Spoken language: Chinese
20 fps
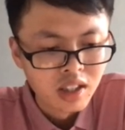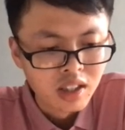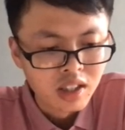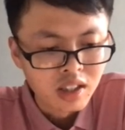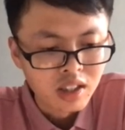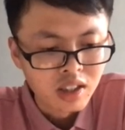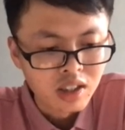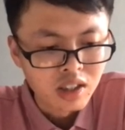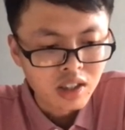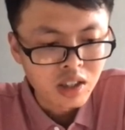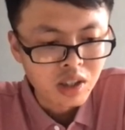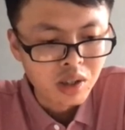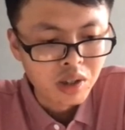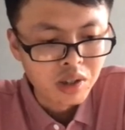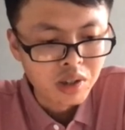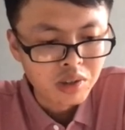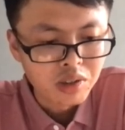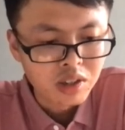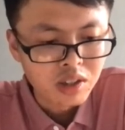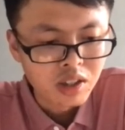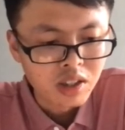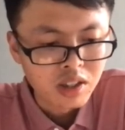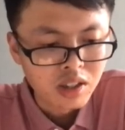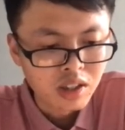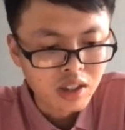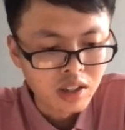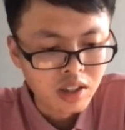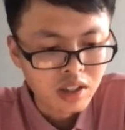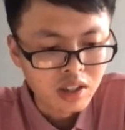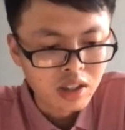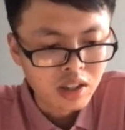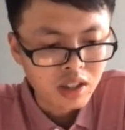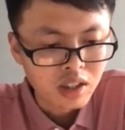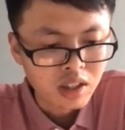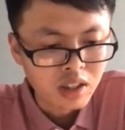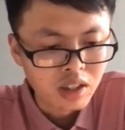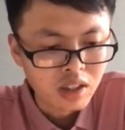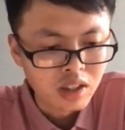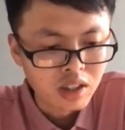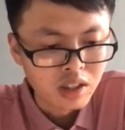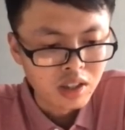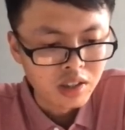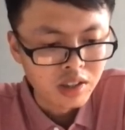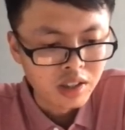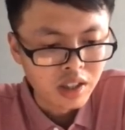以及 close 的这个 ledger 可以